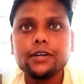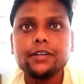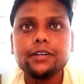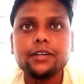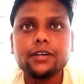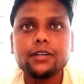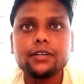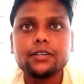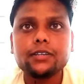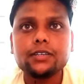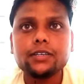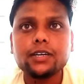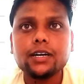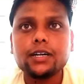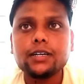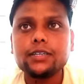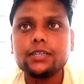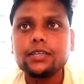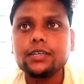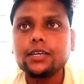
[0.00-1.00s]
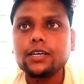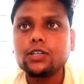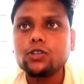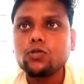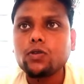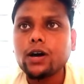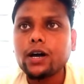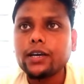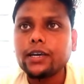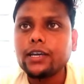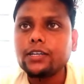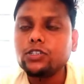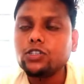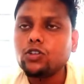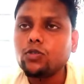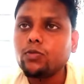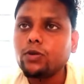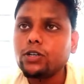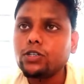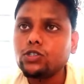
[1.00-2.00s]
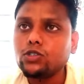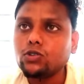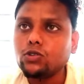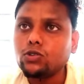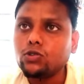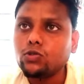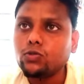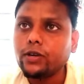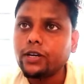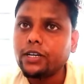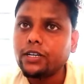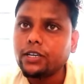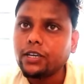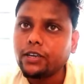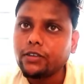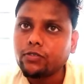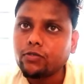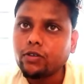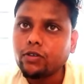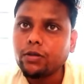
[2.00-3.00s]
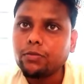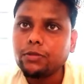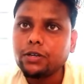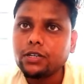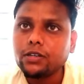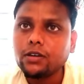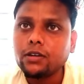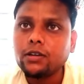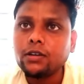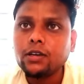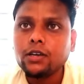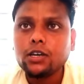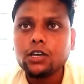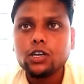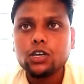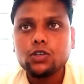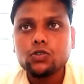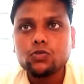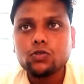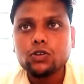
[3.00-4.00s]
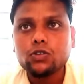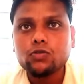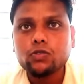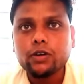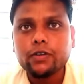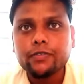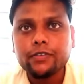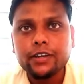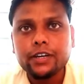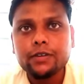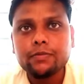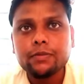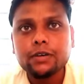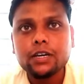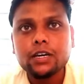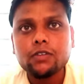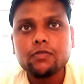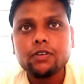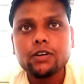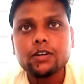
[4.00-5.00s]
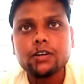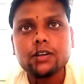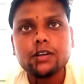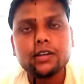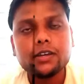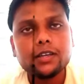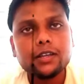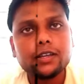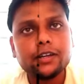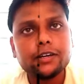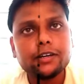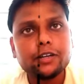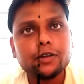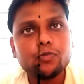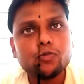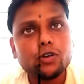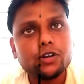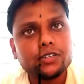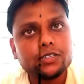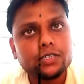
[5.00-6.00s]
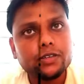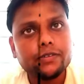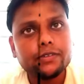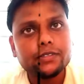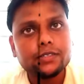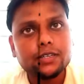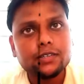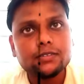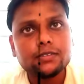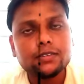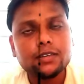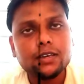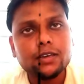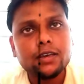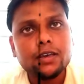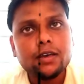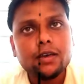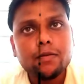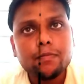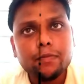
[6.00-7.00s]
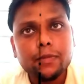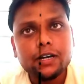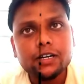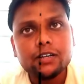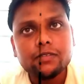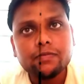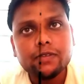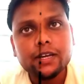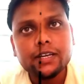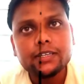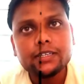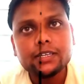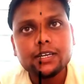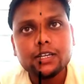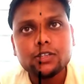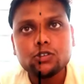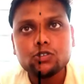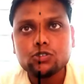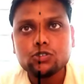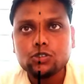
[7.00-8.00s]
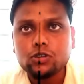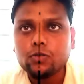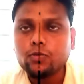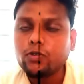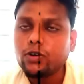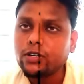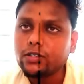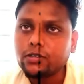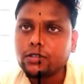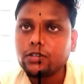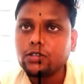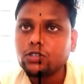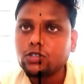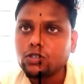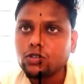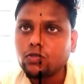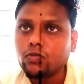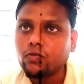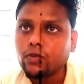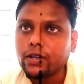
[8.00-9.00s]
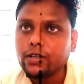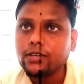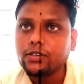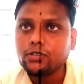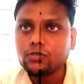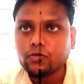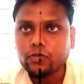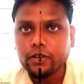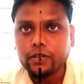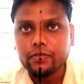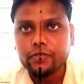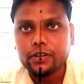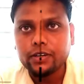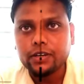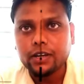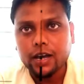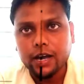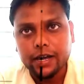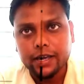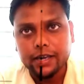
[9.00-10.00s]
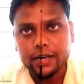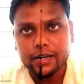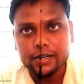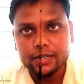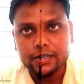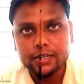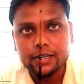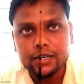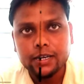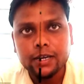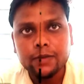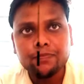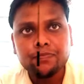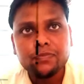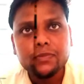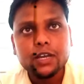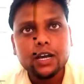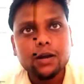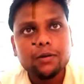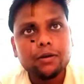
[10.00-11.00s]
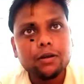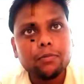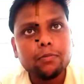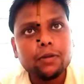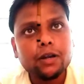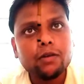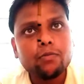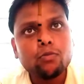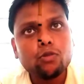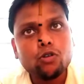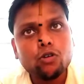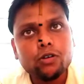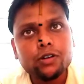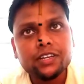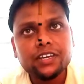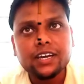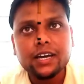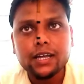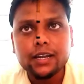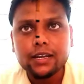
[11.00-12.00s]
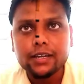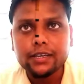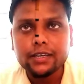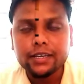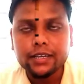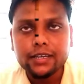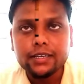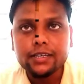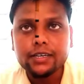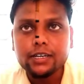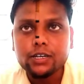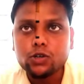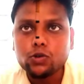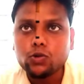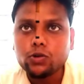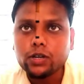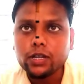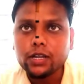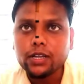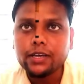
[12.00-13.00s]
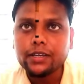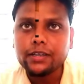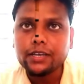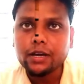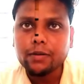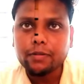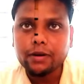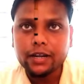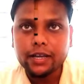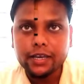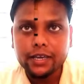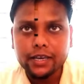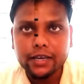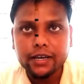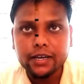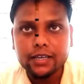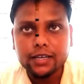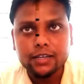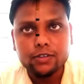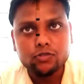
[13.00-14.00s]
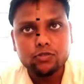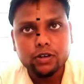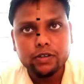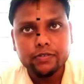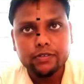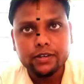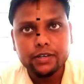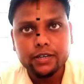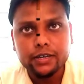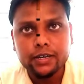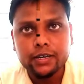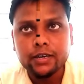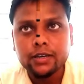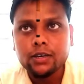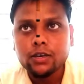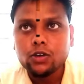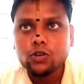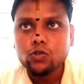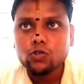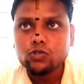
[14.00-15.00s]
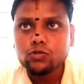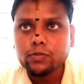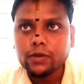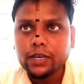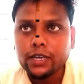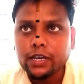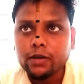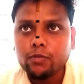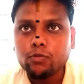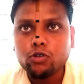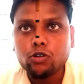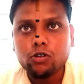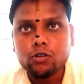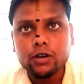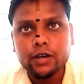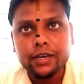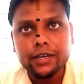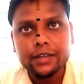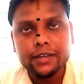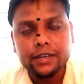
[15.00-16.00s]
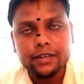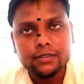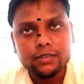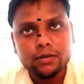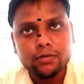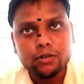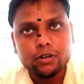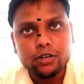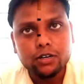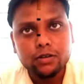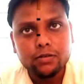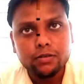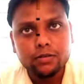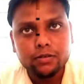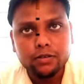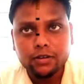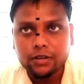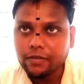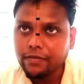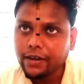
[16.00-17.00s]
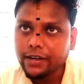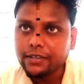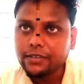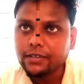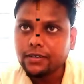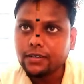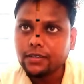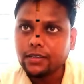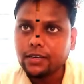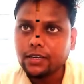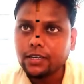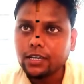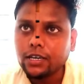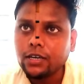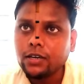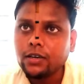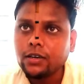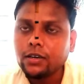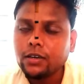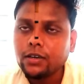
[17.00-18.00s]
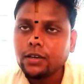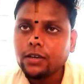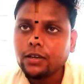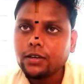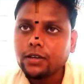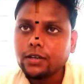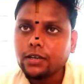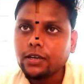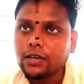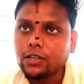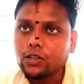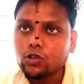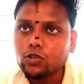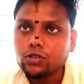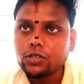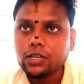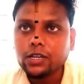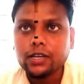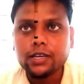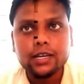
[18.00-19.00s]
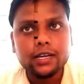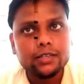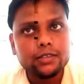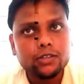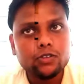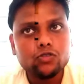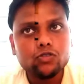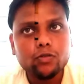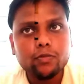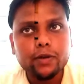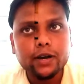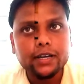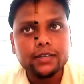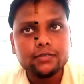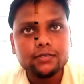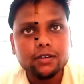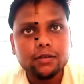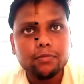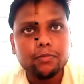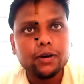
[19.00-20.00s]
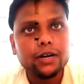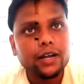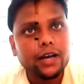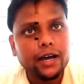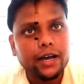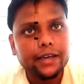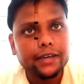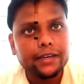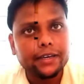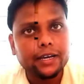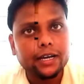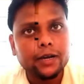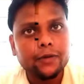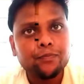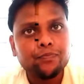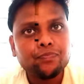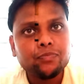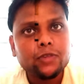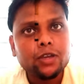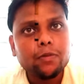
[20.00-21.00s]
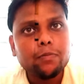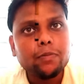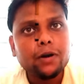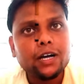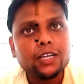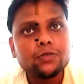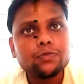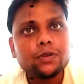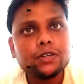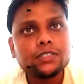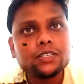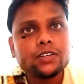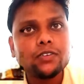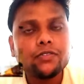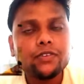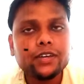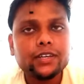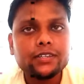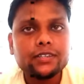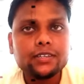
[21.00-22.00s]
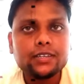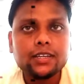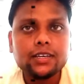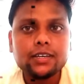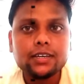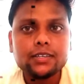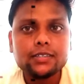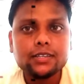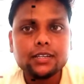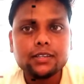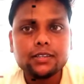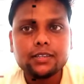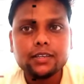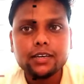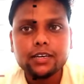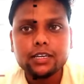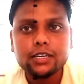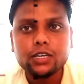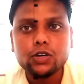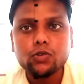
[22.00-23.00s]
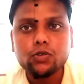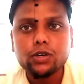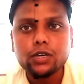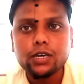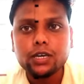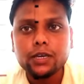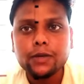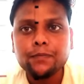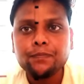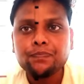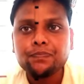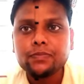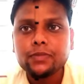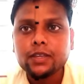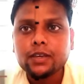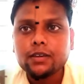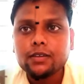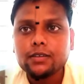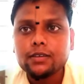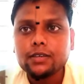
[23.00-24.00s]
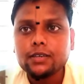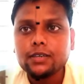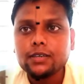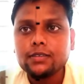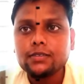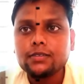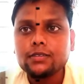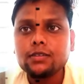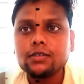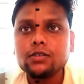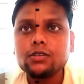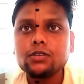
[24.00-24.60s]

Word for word: डिडक्ट किया ठीक है तो आ गया जीरो पॉइंट जीरो टू एट स्क्वायर मीटर इसको स्क्वायर फीट में कन्वर्ट करने के लिए टेन पॉइंट सेवन सिक्स के मल्टीप्लाई किया तो जीरो पॉइंट थ्री जीरो वन स्क्वायर फीट आया ठीक है और नंबर ऑफ ब्लॉक निकालने के लिए टोटल एरिया हमारा एक हज़ार स्क्वायर फीट है उसमें एक ब्लॉक का एरिया से डिवाइड कर देंगे ठीक है तीन हज़ार तीन सौ बाईस नंबर आएगा पाँच परसेंट वेस्टेज लेके चलते हैं क्योंकि इस